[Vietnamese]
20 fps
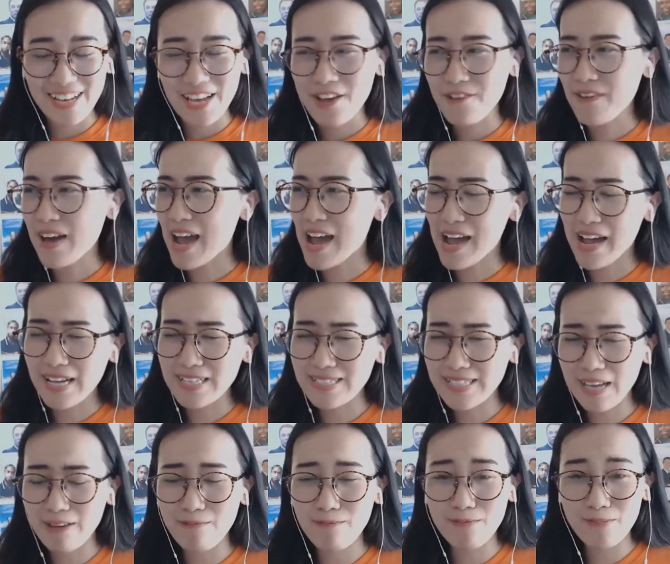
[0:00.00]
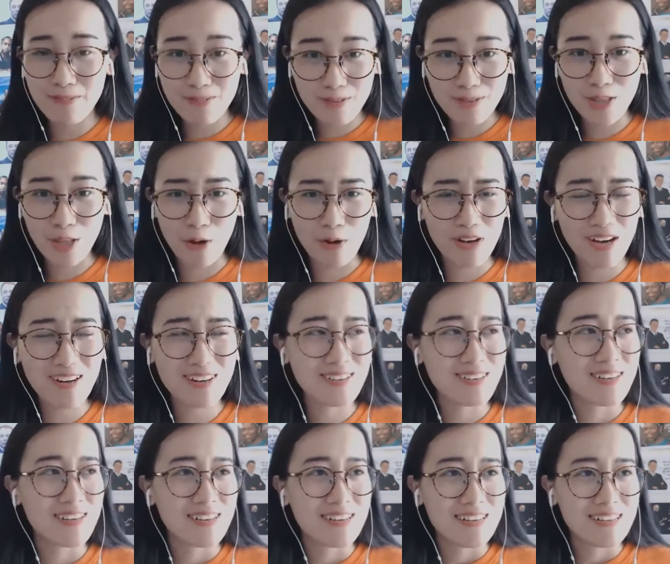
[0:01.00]
Và xem nó gần
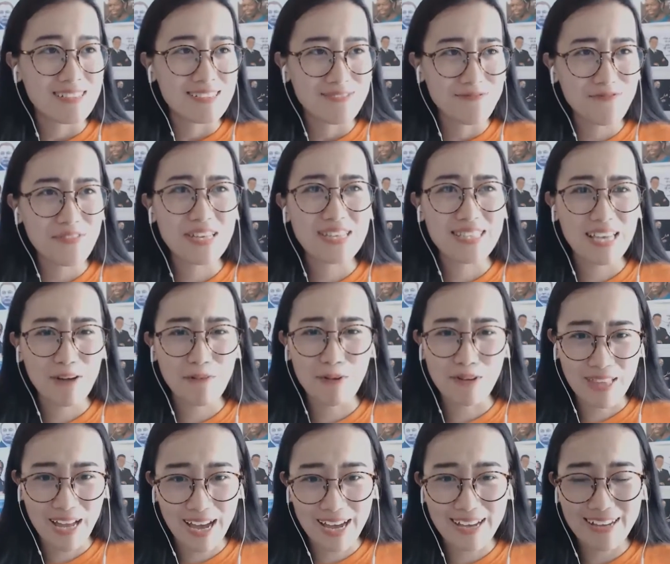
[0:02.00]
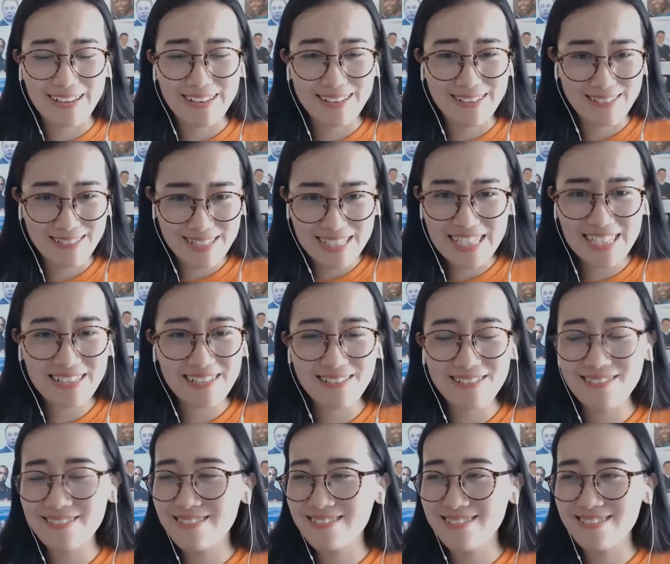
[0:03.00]
video của thầy như
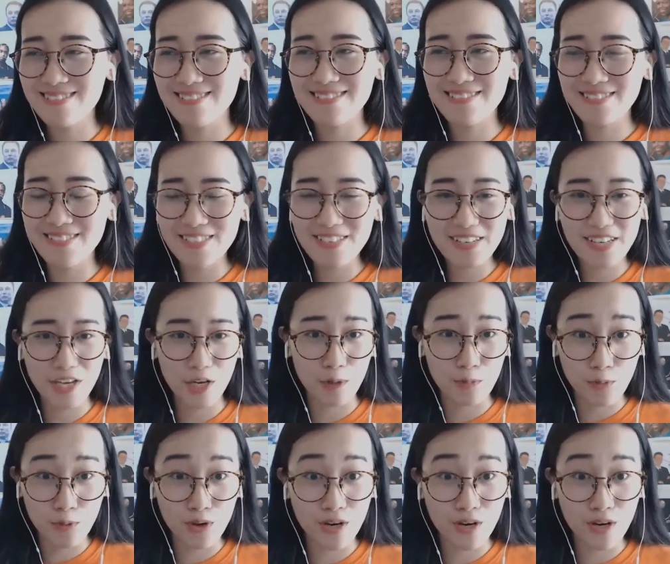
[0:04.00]
như kiểu một